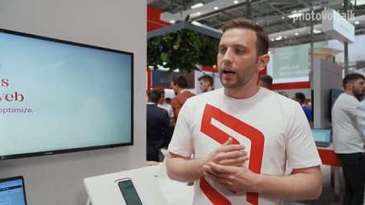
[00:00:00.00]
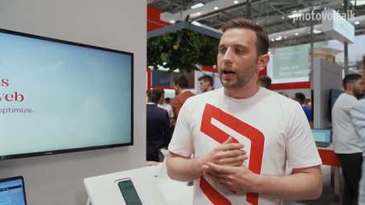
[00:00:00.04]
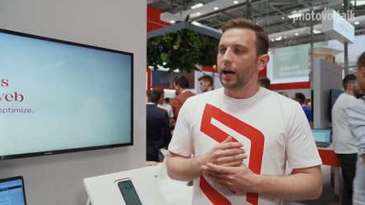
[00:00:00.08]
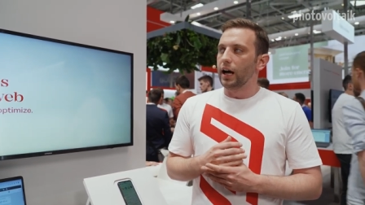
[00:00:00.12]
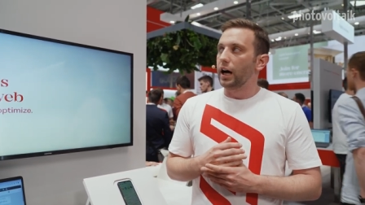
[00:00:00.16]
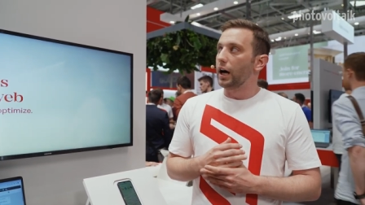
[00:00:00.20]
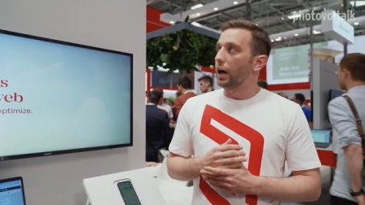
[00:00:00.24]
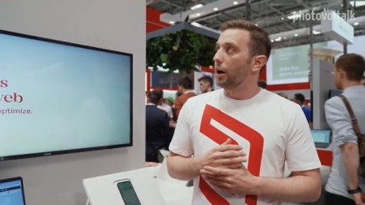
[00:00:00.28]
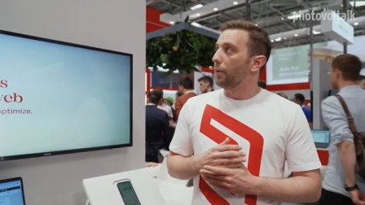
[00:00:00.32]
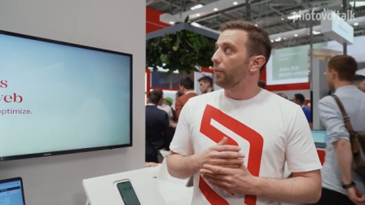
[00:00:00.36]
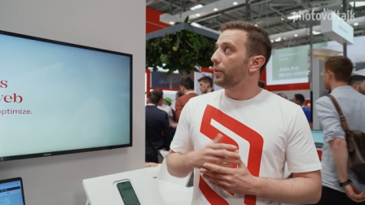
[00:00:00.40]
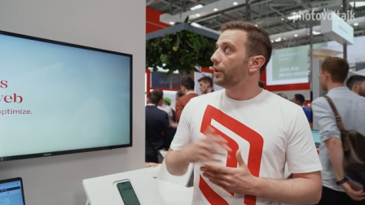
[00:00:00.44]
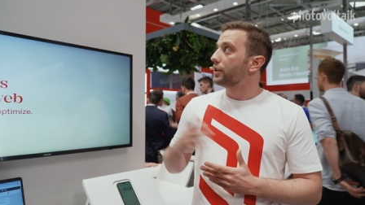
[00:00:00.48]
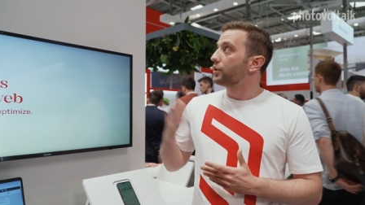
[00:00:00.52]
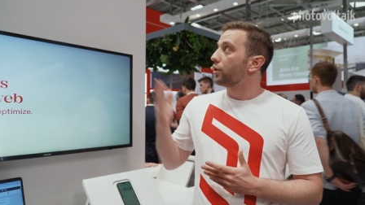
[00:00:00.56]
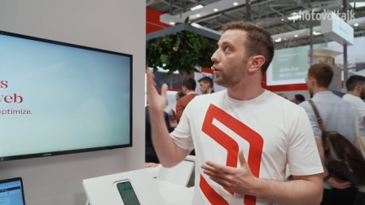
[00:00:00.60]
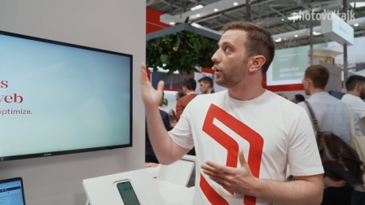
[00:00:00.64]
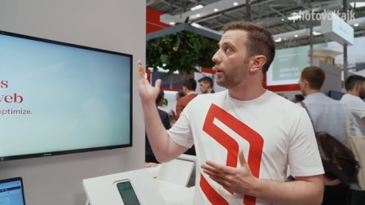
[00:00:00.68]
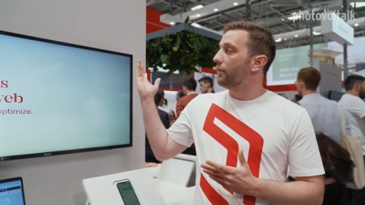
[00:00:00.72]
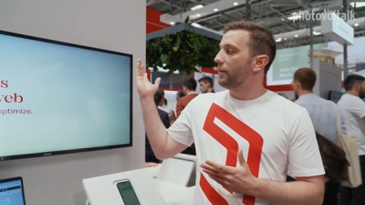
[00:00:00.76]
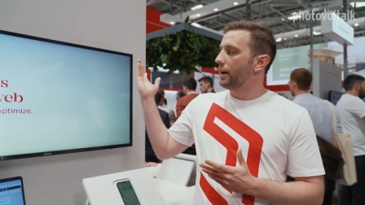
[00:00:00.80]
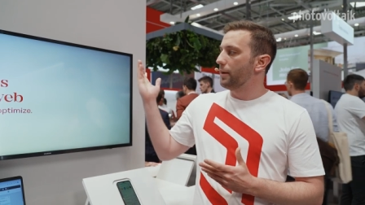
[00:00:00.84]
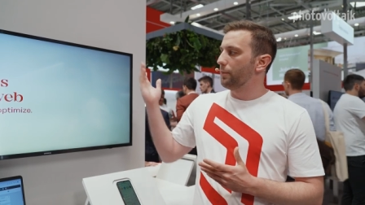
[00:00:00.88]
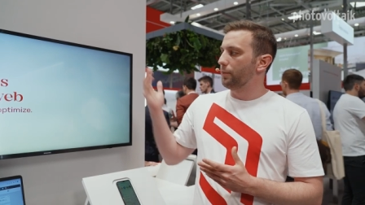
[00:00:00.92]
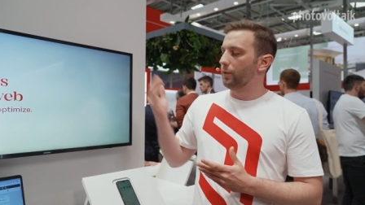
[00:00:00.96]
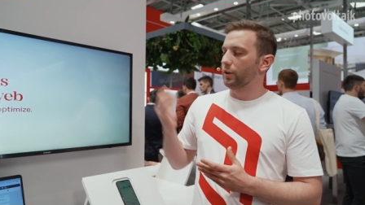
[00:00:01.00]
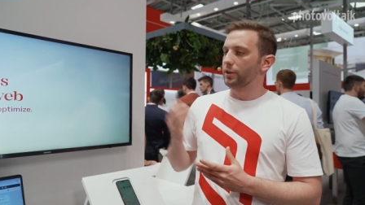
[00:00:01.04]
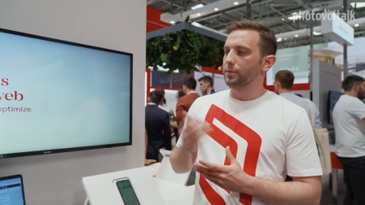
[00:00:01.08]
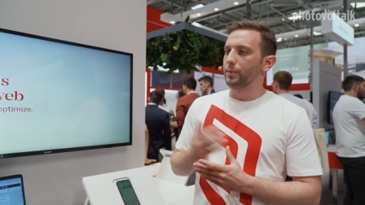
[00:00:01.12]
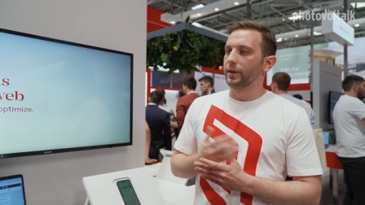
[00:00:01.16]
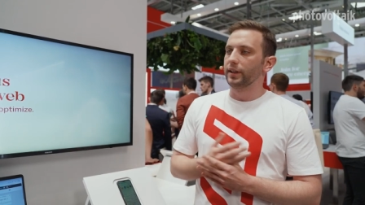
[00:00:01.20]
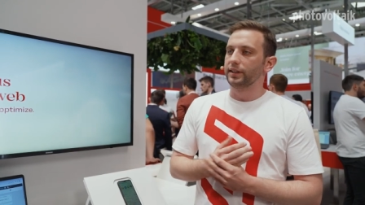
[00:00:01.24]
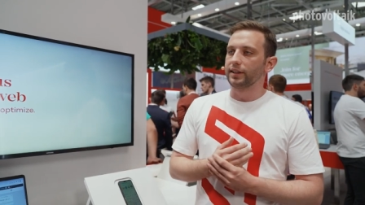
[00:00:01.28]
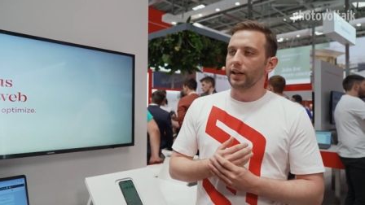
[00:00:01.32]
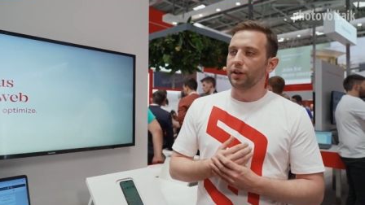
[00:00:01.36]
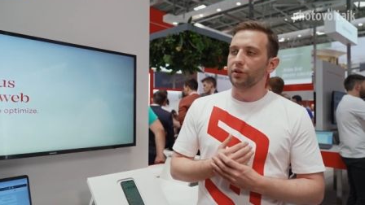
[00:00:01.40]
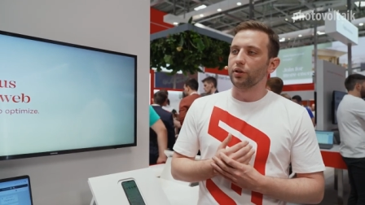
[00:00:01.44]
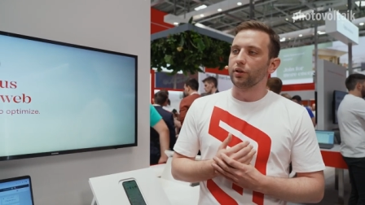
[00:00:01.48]
äh, mit SolarWeb, was wir
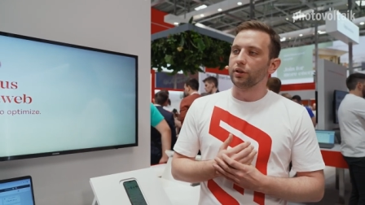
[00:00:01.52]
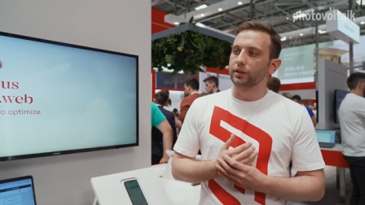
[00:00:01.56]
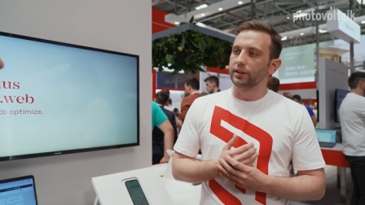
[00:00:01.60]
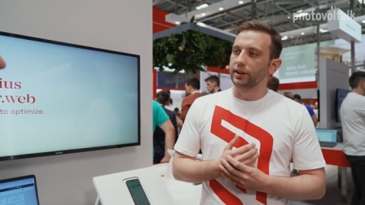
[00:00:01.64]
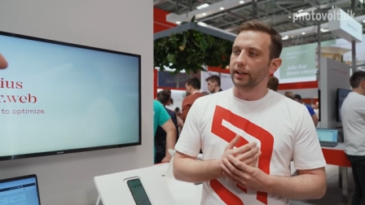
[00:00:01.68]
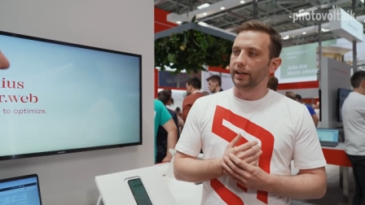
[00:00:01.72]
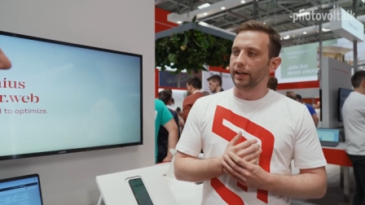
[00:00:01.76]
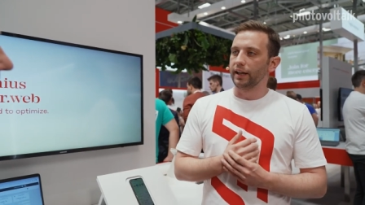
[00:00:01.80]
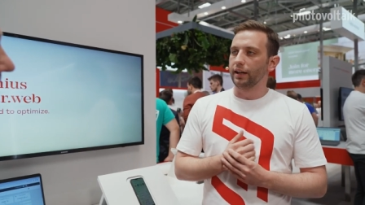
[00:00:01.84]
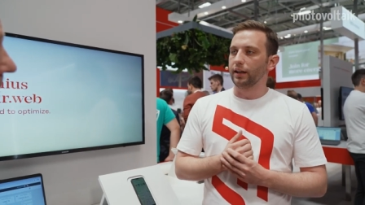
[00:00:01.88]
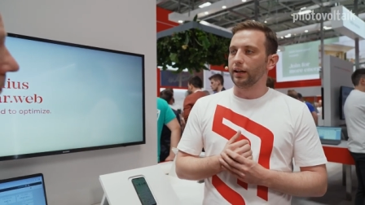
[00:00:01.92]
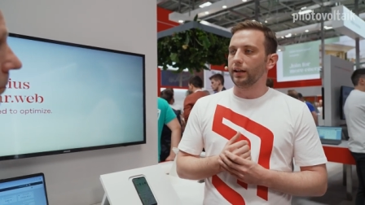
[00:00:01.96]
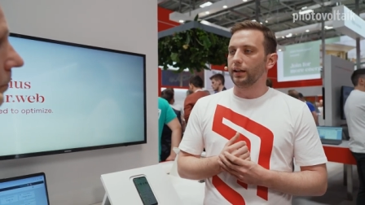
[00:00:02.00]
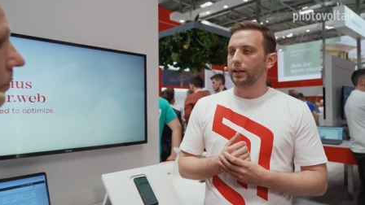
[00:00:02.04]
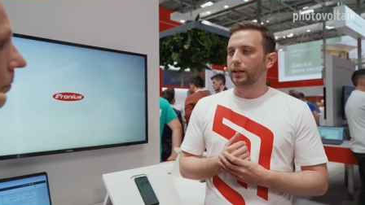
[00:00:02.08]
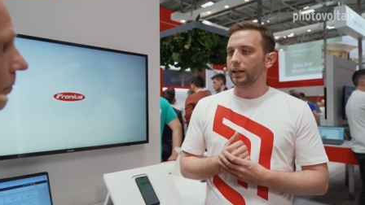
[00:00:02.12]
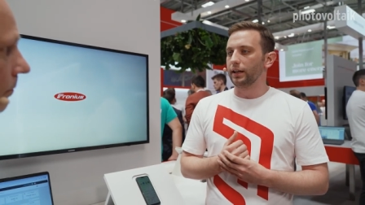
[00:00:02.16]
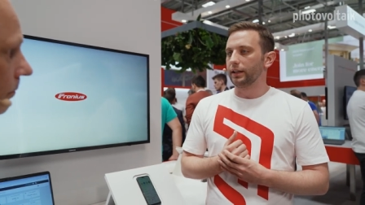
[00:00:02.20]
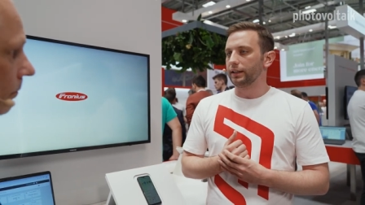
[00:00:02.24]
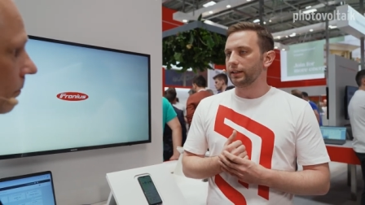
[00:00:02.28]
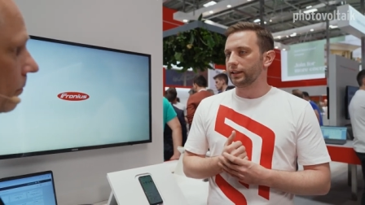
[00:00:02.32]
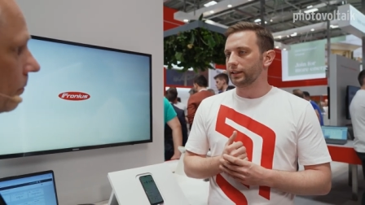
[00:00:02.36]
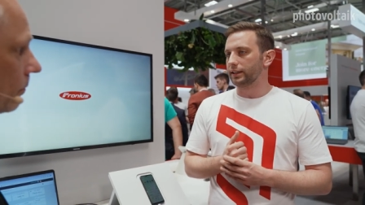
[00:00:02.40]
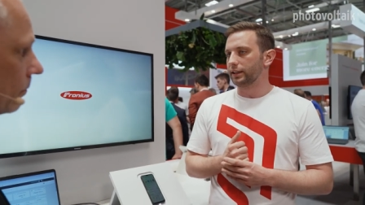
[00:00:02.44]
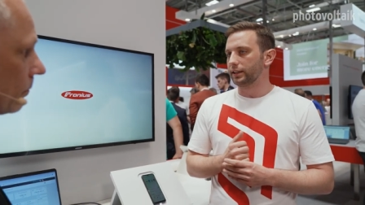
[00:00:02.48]
jetzt auch da sehen, äh, das